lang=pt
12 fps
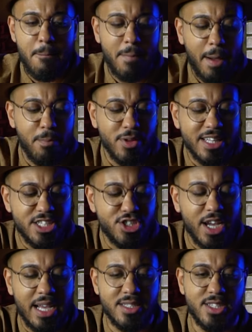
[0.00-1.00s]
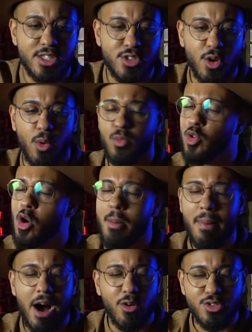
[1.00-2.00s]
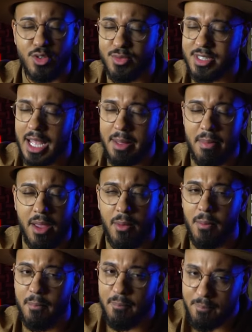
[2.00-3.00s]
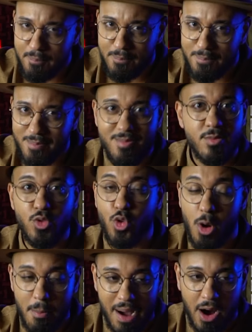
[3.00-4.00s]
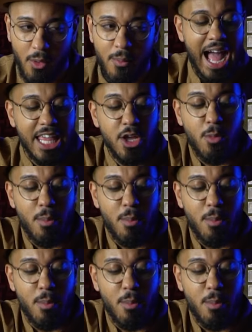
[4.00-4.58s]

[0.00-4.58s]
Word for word: para poder tirar esse som. Normal o som sair meio normal. Aí